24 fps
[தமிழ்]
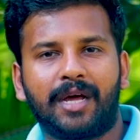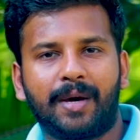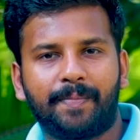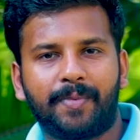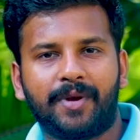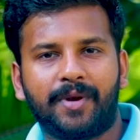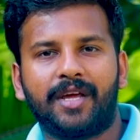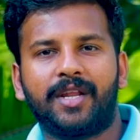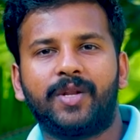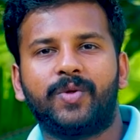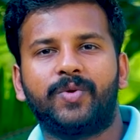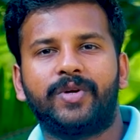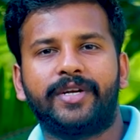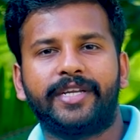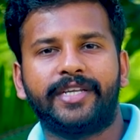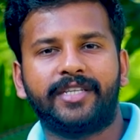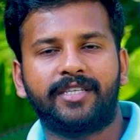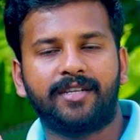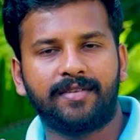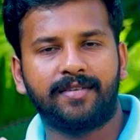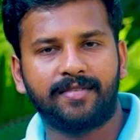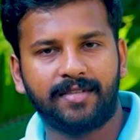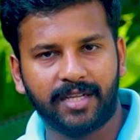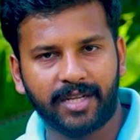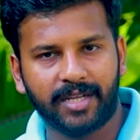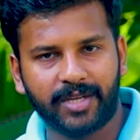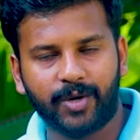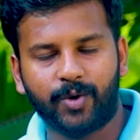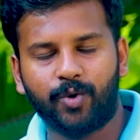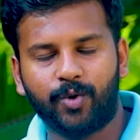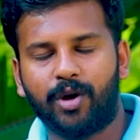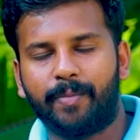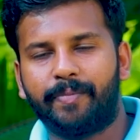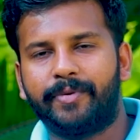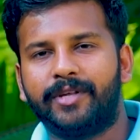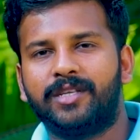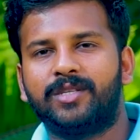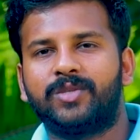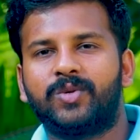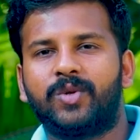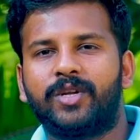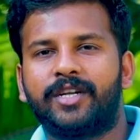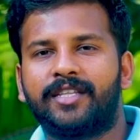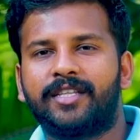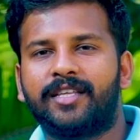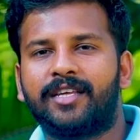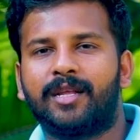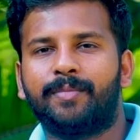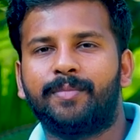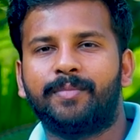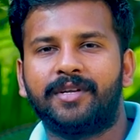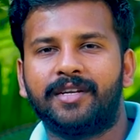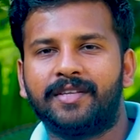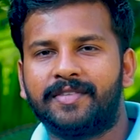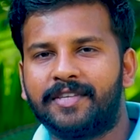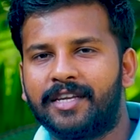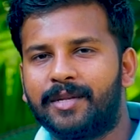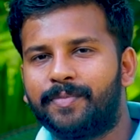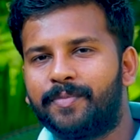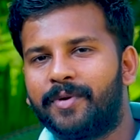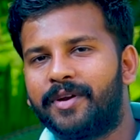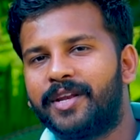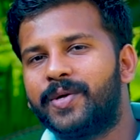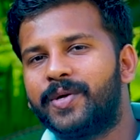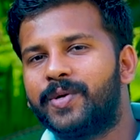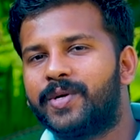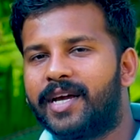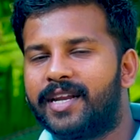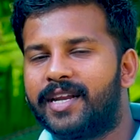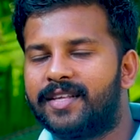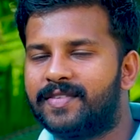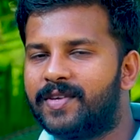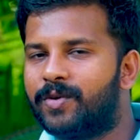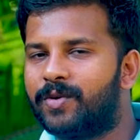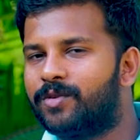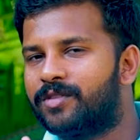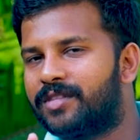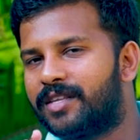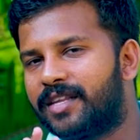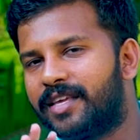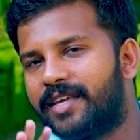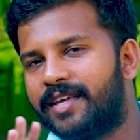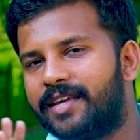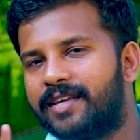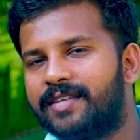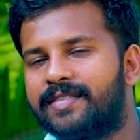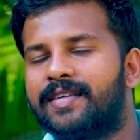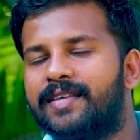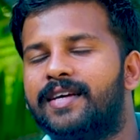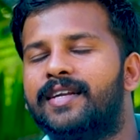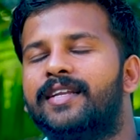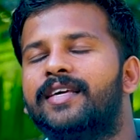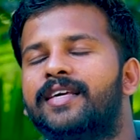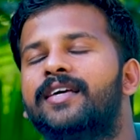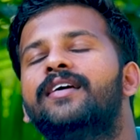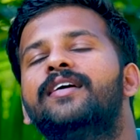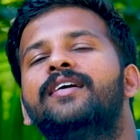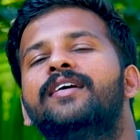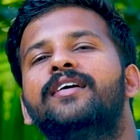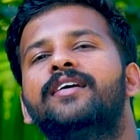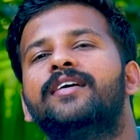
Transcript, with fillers: ப்ராப்பரான ஒரு டீட்டெயில்ஸ் இருக்கணும் அப்படின்னு சொல்லிட்டு தான் நம்ம டிசைட் பண்ணி கடைசியாக ஒரு த்ரீ இயர்ஸ் ஆகிட்டு